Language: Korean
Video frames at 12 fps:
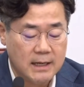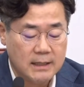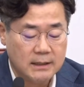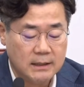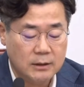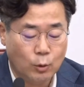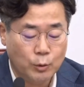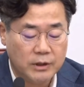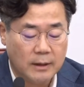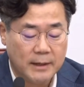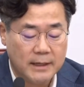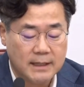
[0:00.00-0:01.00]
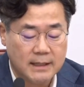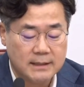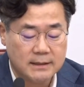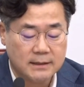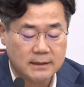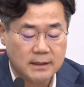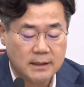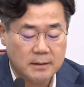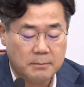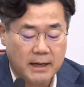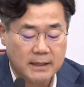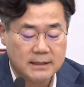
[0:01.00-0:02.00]
이 돈다발 사진은
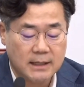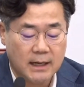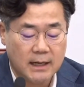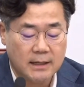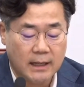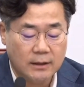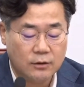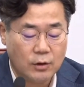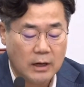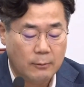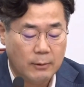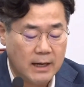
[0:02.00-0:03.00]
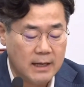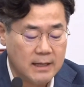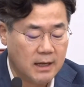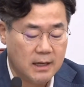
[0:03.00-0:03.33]
박 씨가 렌터카와